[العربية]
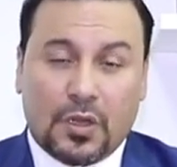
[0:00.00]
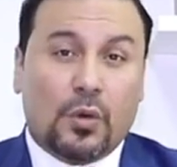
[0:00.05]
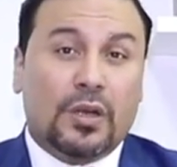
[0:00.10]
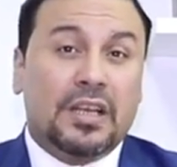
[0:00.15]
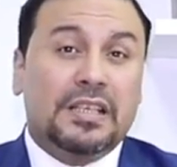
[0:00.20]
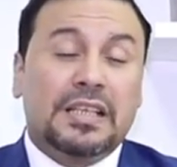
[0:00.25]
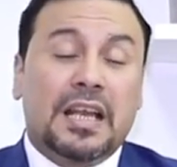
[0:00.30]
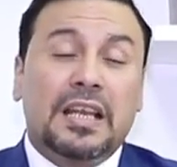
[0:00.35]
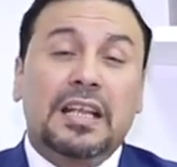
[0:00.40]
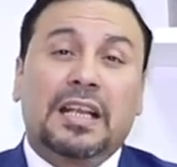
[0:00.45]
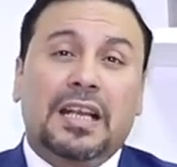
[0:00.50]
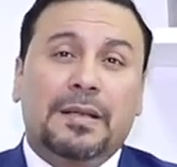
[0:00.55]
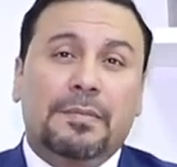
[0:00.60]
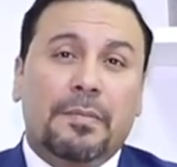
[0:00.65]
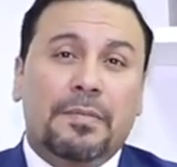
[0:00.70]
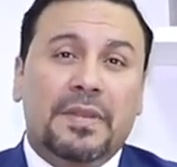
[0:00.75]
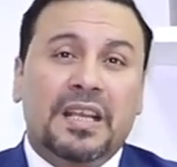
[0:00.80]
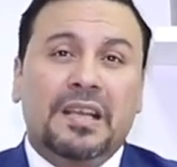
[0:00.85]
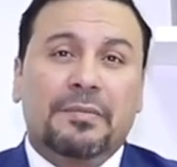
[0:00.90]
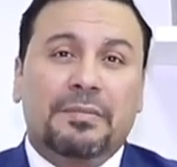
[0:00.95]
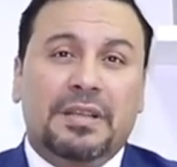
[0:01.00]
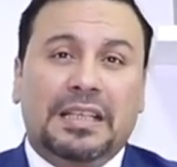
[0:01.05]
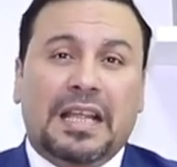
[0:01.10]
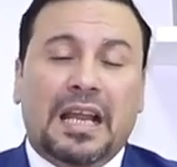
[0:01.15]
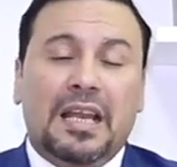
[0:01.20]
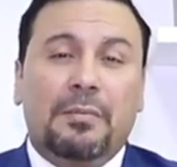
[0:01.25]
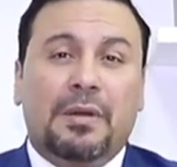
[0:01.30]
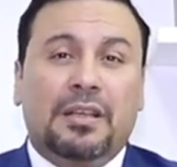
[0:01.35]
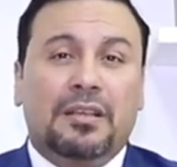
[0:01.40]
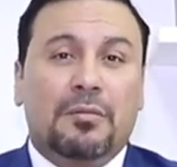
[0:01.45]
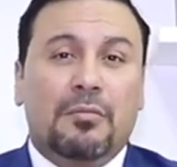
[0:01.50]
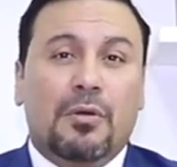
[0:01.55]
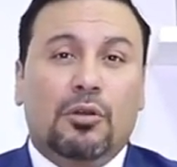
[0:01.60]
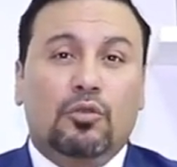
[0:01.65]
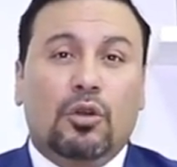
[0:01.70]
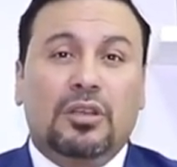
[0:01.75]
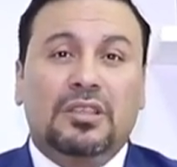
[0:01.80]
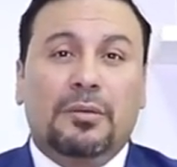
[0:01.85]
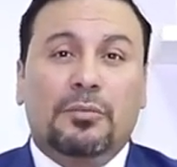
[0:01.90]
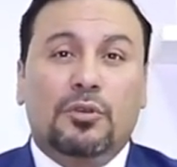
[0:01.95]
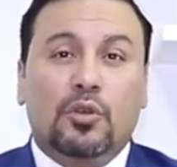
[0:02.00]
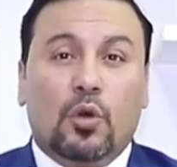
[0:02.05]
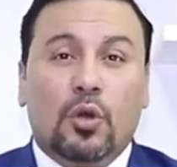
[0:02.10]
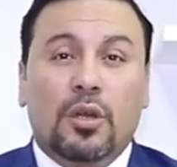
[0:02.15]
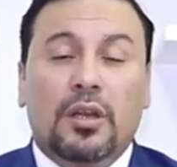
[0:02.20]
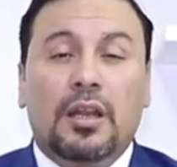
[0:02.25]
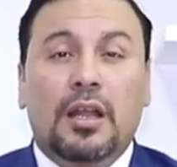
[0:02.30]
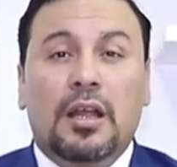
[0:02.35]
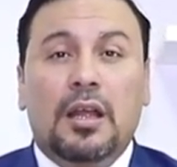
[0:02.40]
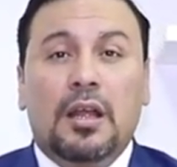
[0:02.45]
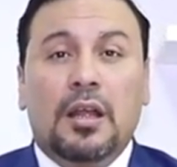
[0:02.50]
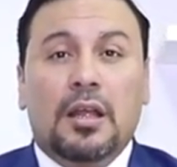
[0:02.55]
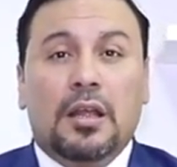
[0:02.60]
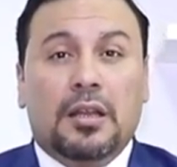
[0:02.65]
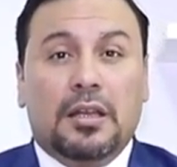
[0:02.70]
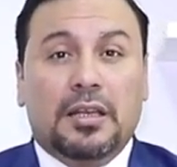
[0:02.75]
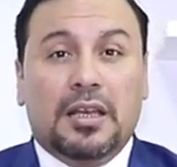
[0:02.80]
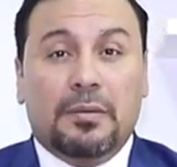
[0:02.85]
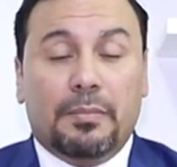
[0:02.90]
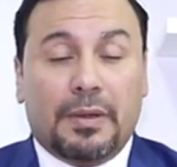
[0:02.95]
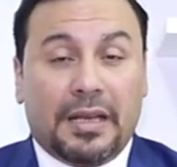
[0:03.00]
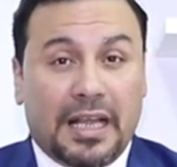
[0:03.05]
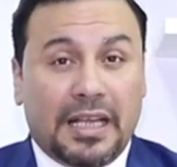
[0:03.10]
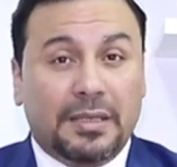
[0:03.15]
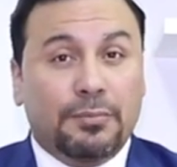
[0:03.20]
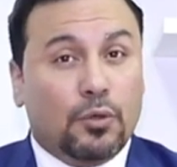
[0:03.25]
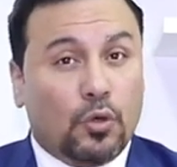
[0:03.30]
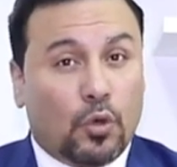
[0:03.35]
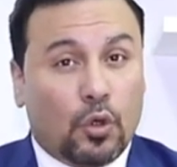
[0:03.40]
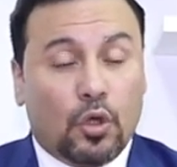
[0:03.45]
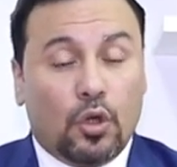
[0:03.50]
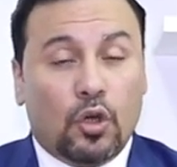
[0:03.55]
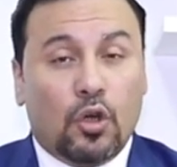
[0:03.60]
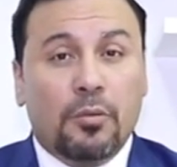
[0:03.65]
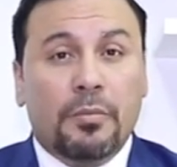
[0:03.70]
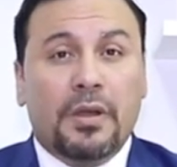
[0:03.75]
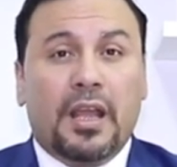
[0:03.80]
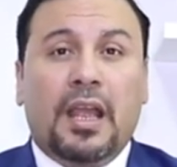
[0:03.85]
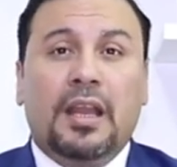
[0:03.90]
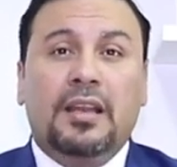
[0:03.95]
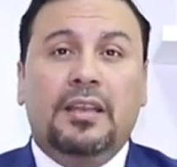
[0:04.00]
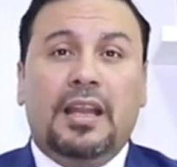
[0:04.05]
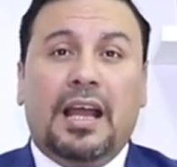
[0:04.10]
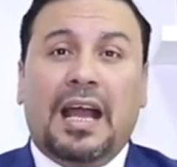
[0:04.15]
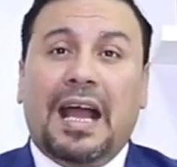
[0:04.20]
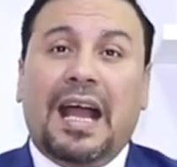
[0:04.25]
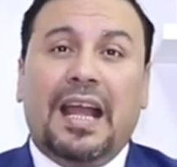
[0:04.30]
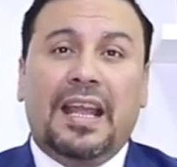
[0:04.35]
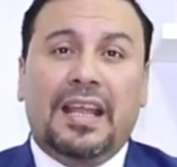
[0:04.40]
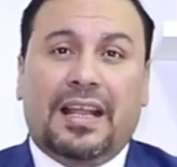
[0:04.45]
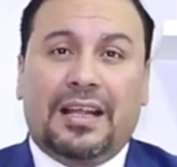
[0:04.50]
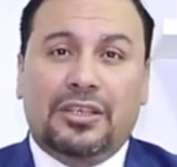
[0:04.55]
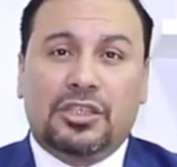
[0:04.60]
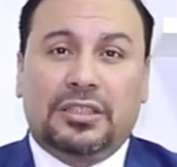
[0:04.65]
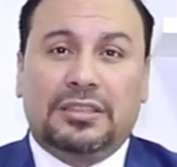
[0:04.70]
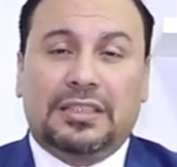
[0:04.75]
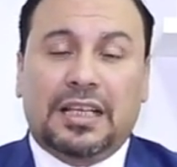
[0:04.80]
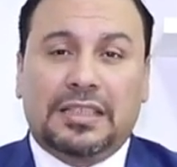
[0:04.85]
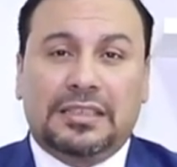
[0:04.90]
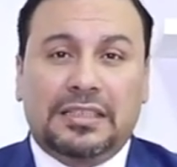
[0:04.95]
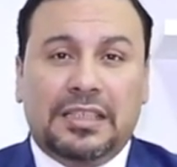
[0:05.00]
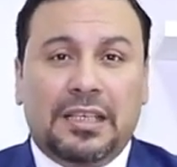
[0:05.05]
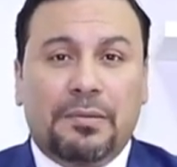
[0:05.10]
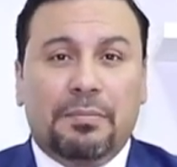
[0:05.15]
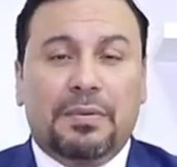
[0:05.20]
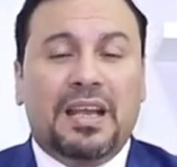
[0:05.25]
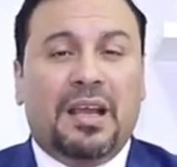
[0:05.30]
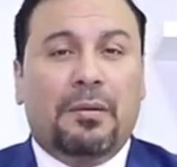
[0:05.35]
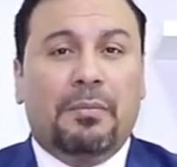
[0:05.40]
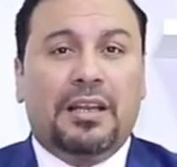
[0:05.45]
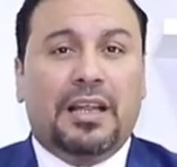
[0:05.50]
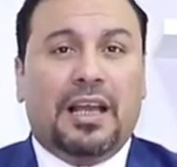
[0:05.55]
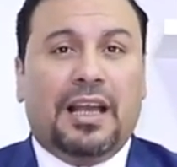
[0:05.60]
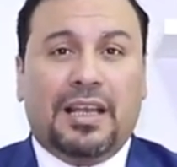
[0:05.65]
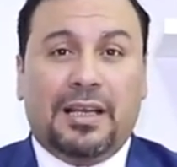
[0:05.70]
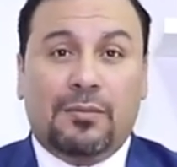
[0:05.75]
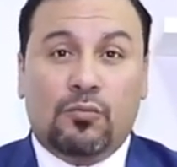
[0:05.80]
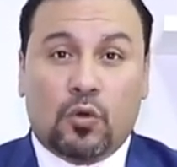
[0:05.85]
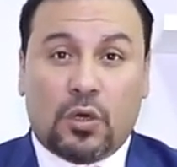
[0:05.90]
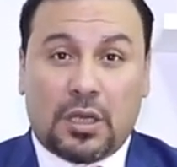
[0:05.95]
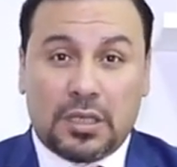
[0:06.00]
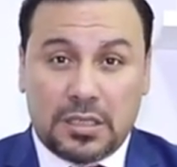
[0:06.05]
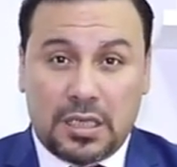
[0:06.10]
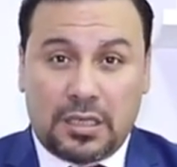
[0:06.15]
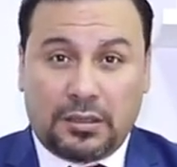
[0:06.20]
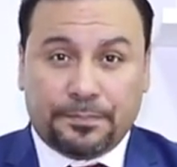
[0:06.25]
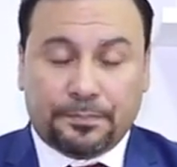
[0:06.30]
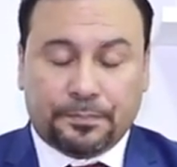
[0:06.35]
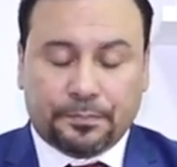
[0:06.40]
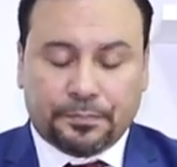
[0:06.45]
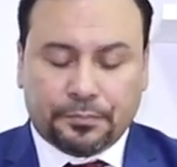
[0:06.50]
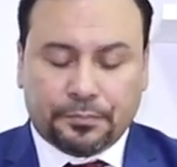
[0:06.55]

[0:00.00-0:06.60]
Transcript: ولذلك لما بنيجي بنتكلم عن الموضوع ده بنقول للبنات بنقول لهم ان حقك عشان تاخديه بنعمل اعلام وراثه